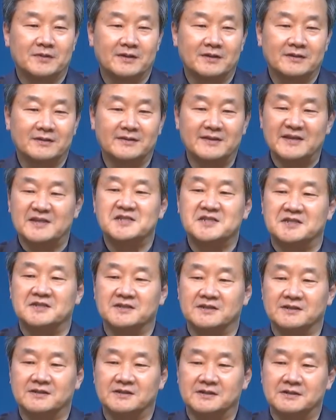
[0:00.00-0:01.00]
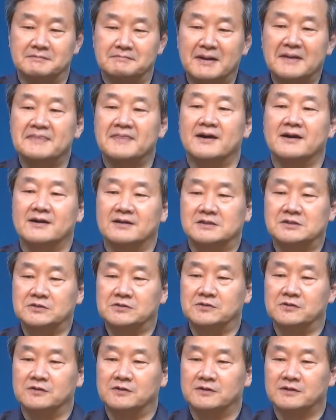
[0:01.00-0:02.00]
네시를 만나
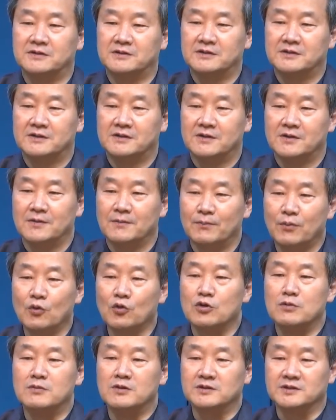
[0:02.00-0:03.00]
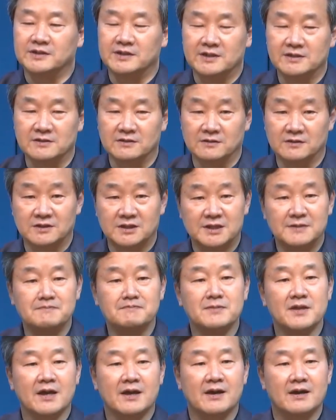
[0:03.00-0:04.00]
가지고 복음을 전해서
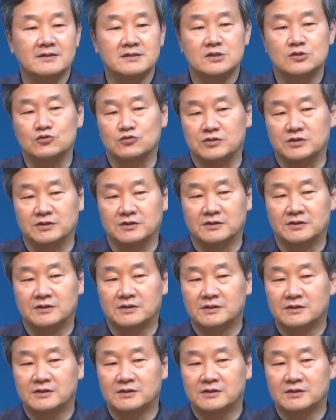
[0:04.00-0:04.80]
침례까지 주는